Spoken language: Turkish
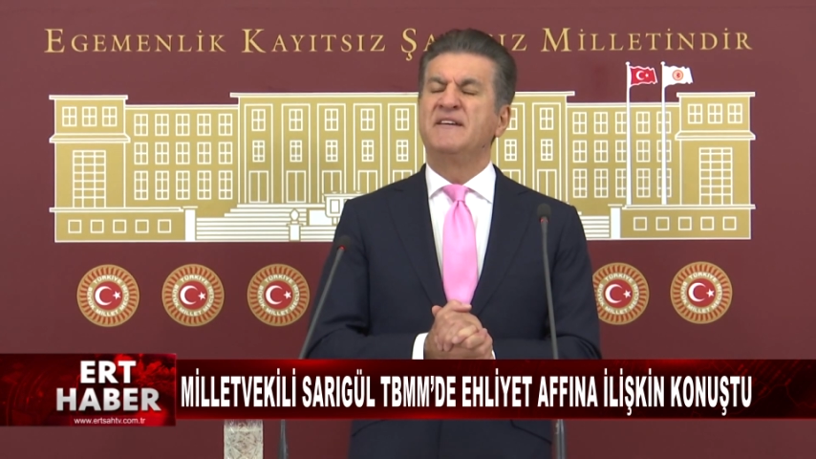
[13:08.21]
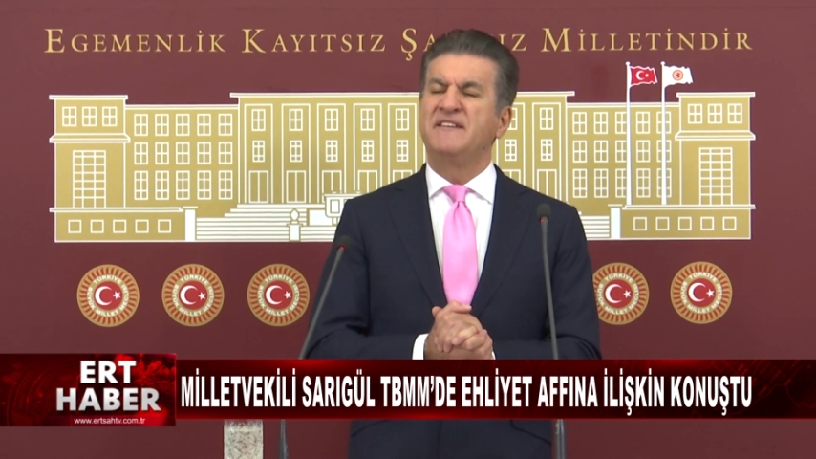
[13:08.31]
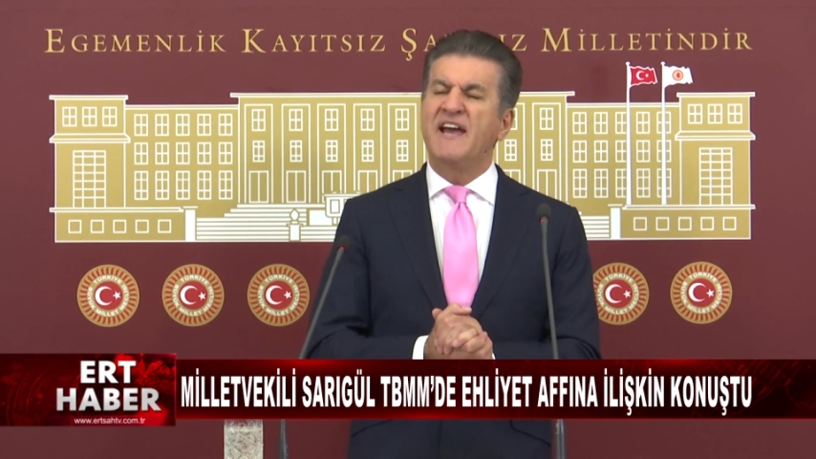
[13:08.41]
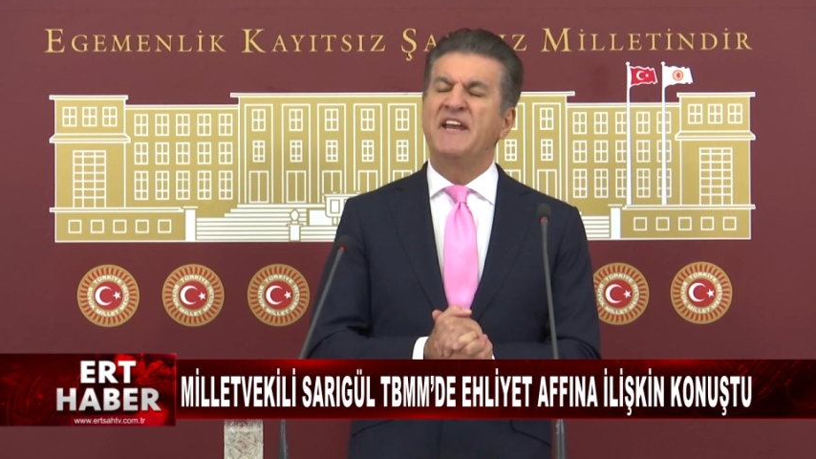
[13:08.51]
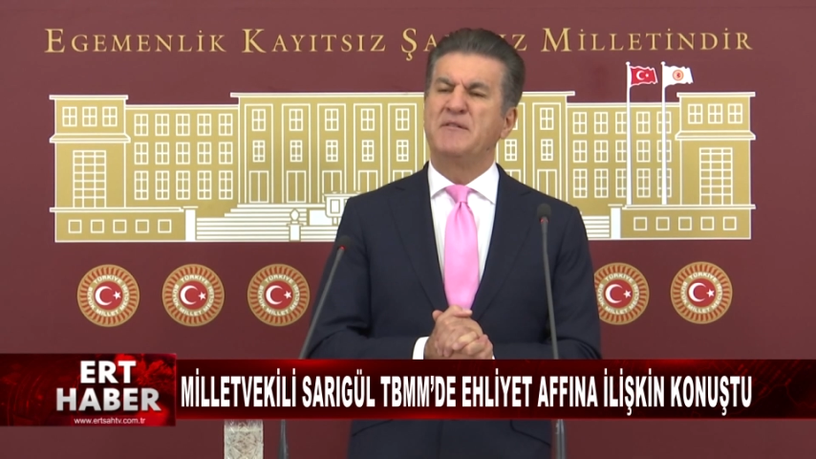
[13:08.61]

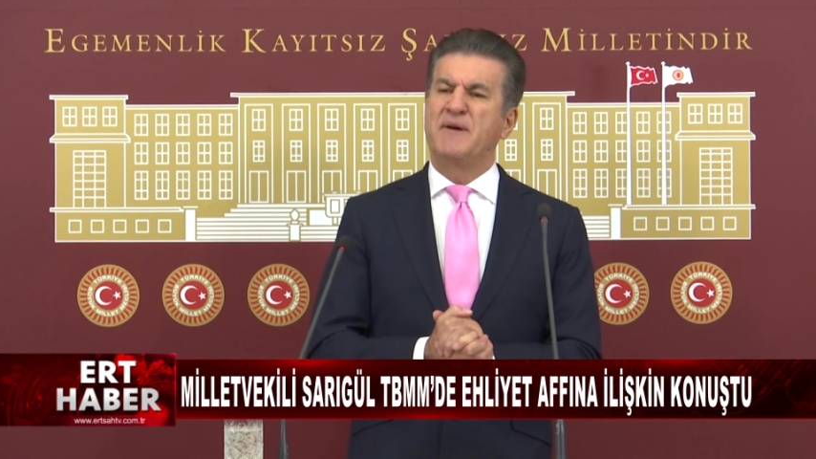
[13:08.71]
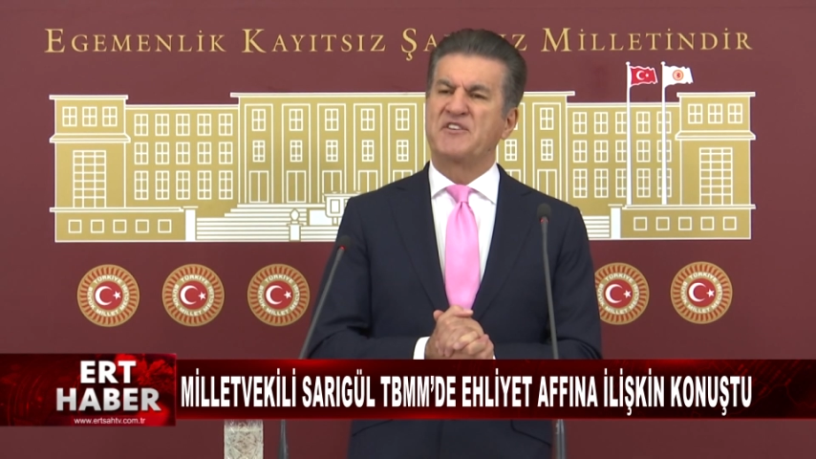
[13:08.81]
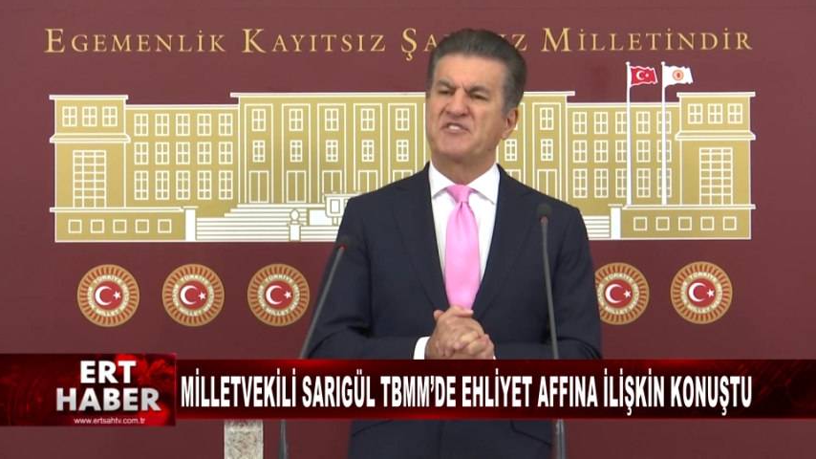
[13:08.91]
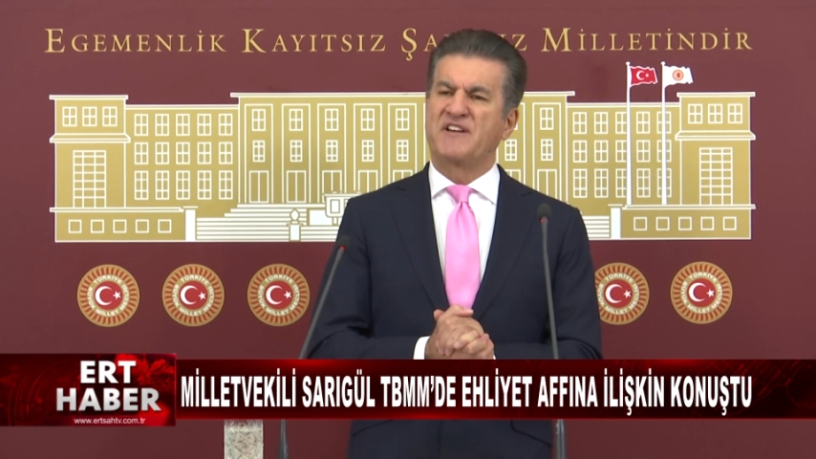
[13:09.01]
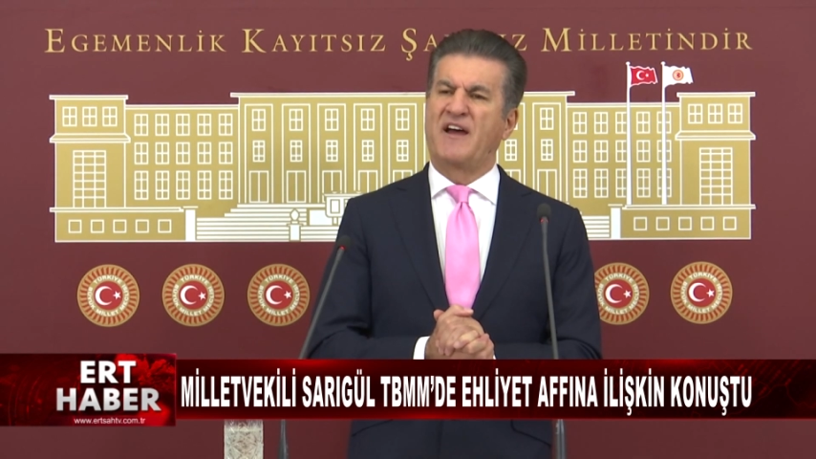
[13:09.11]
yeni
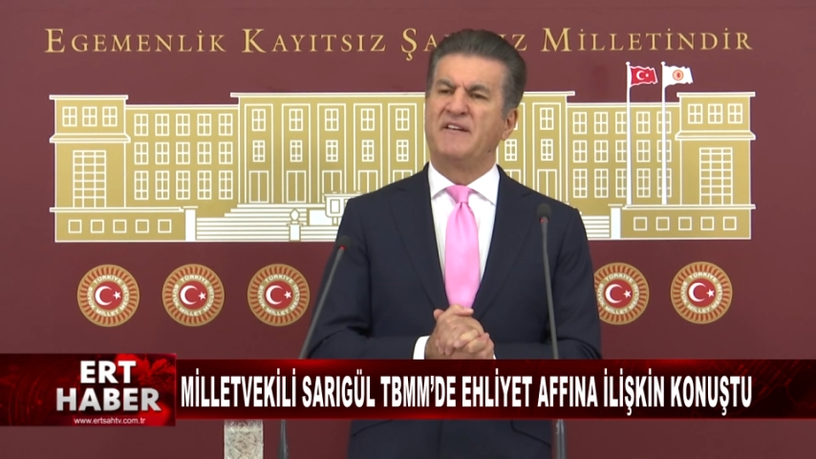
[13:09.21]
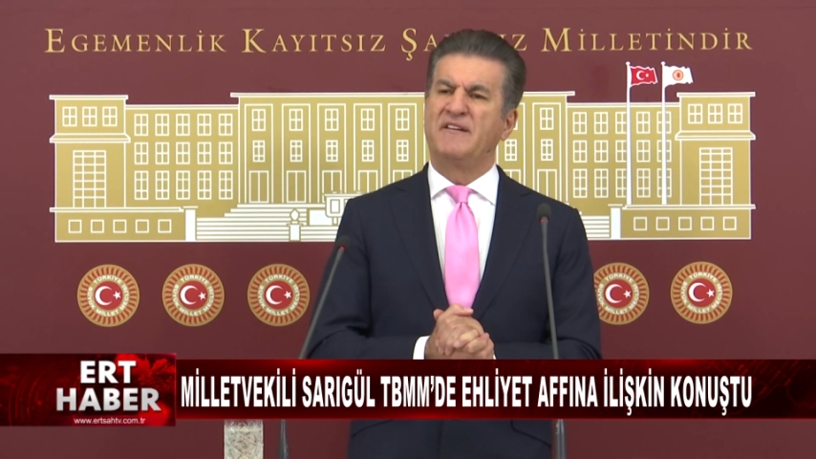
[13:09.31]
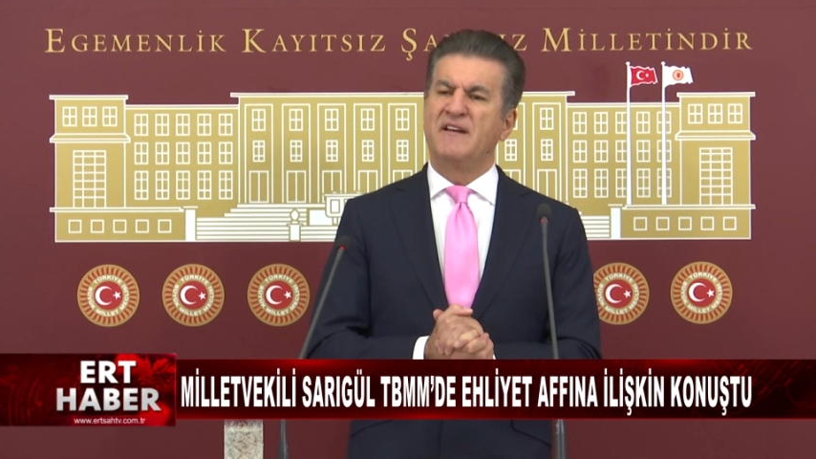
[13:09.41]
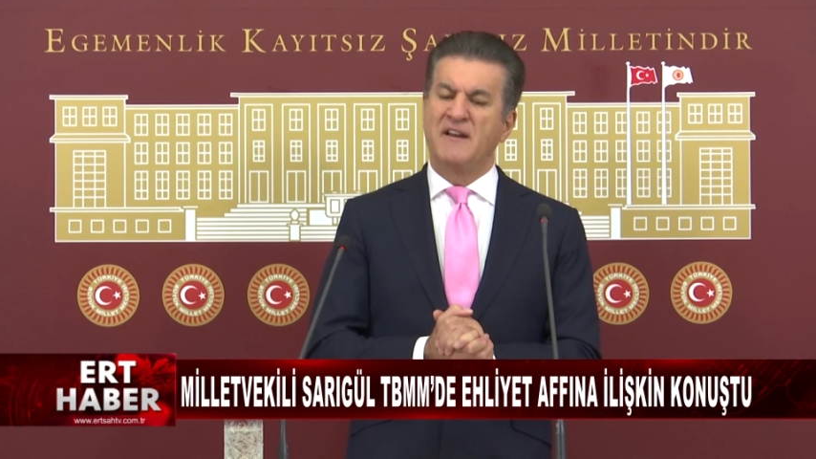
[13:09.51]
baştan